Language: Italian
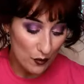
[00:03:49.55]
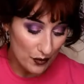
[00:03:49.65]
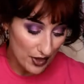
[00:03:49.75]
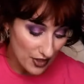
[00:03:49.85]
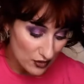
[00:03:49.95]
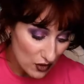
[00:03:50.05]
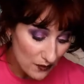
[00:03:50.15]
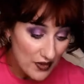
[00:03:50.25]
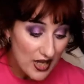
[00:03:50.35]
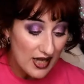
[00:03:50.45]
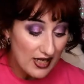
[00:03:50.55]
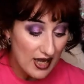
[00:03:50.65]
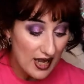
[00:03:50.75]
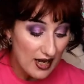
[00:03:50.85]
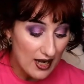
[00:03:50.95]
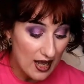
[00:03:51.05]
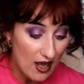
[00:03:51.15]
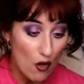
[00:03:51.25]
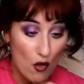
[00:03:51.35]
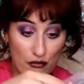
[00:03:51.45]
preso che è la
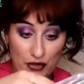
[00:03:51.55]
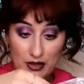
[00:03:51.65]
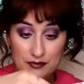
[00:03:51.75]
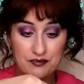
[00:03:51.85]
Ofra